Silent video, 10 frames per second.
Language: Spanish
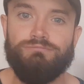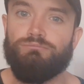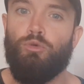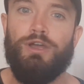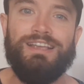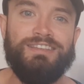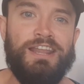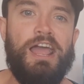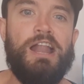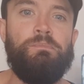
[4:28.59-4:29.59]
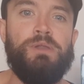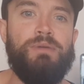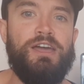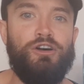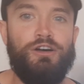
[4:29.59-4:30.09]
voy a ser el
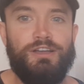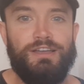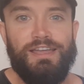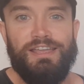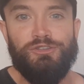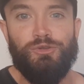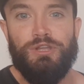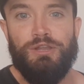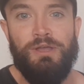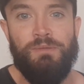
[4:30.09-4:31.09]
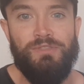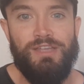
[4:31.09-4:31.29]
primero en subirme